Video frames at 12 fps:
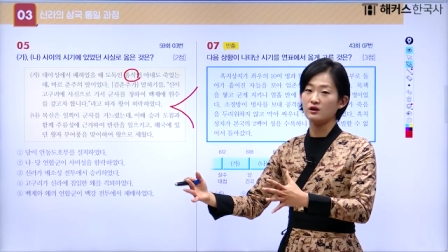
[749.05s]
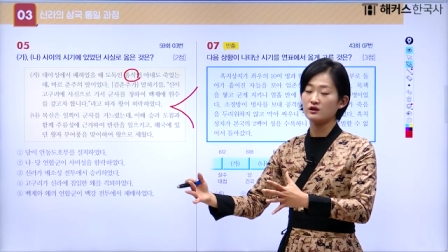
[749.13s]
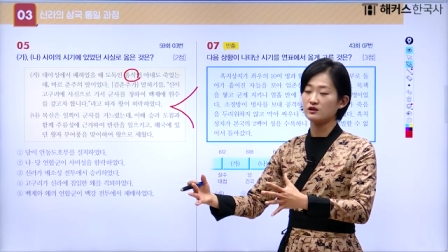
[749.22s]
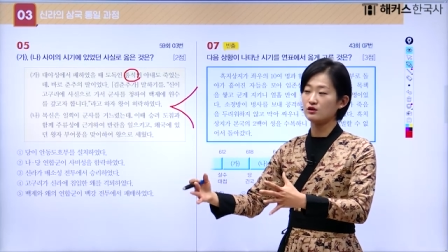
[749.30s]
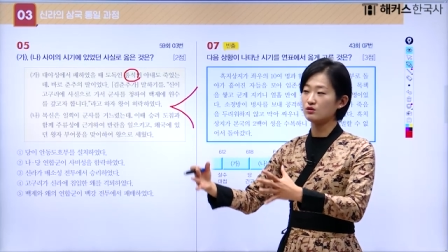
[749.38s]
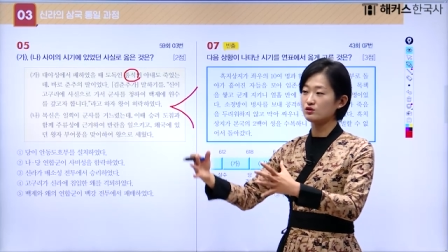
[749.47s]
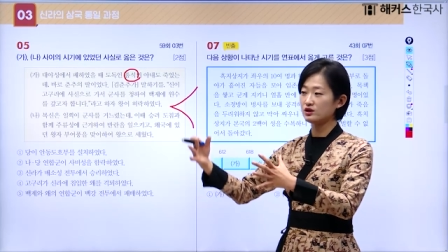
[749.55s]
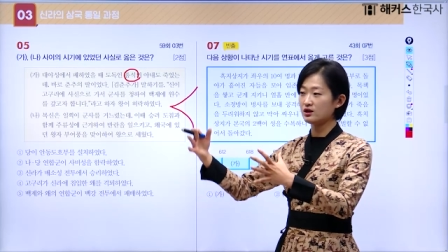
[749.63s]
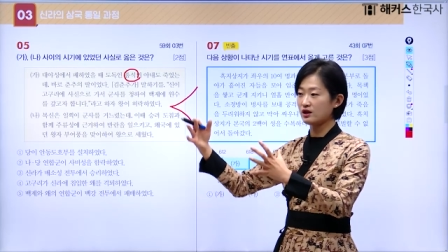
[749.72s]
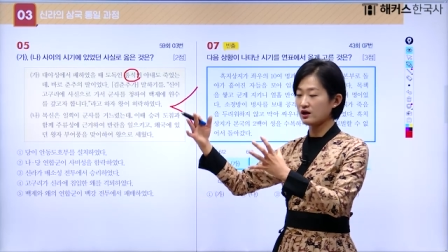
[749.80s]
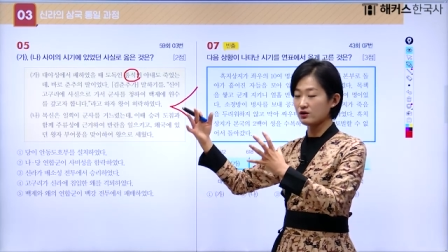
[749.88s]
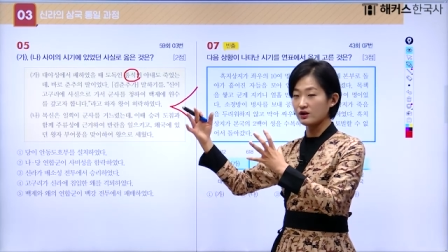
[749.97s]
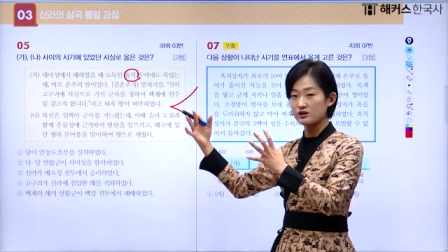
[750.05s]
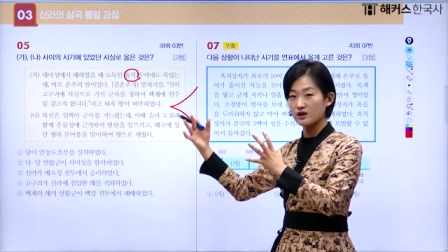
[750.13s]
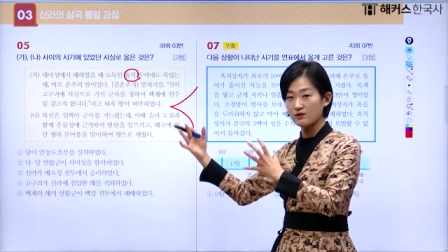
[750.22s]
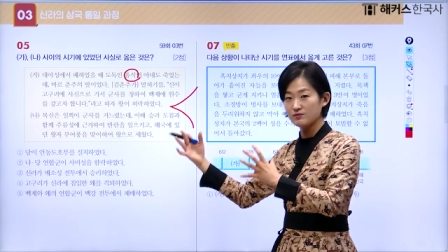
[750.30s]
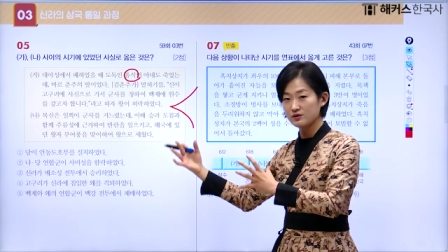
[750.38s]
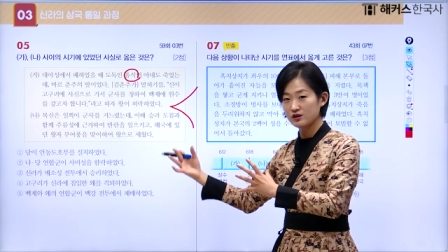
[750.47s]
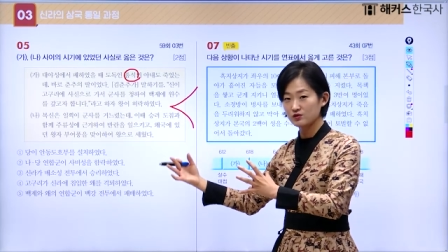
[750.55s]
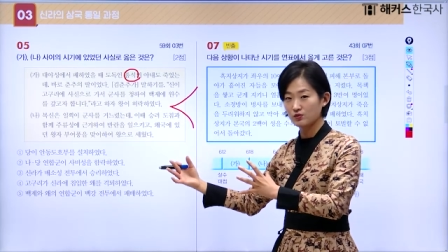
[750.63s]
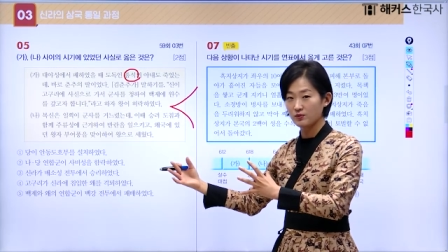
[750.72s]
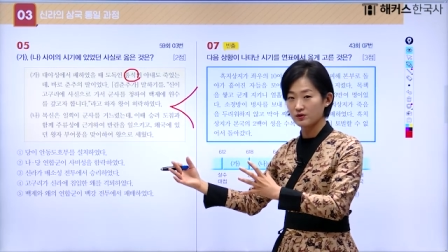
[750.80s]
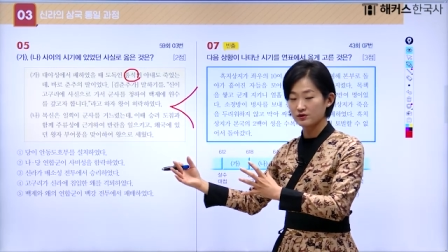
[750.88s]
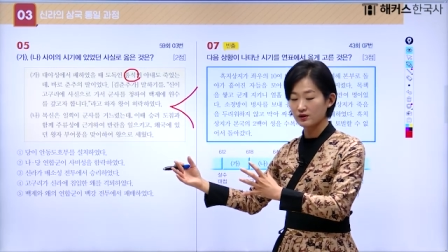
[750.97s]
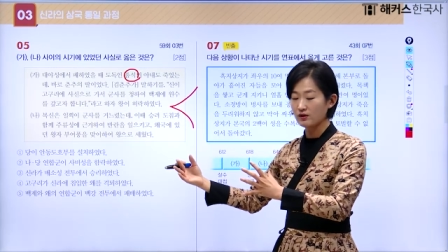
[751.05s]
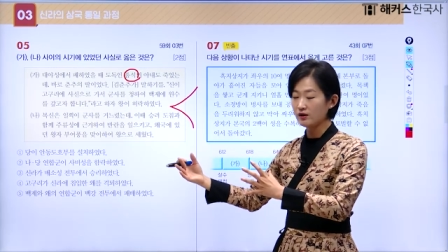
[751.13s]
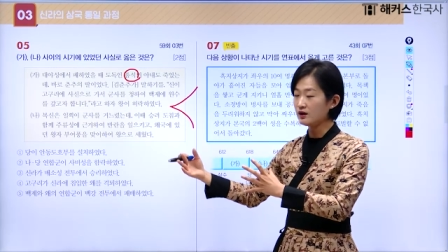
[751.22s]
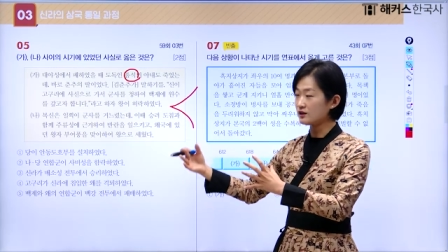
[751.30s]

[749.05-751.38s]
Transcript: 그거로 신라가 굉장한 피해를 보면서